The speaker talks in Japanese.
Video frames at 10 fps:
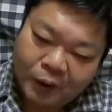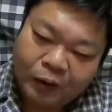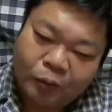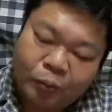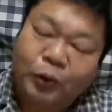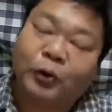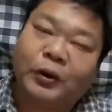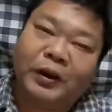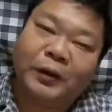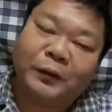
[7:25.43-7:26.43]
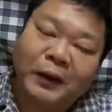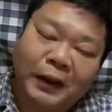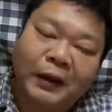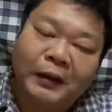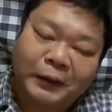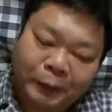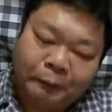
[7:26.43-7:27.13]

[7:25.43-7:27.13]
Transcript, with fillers: バンと文章で出てくるだけなんです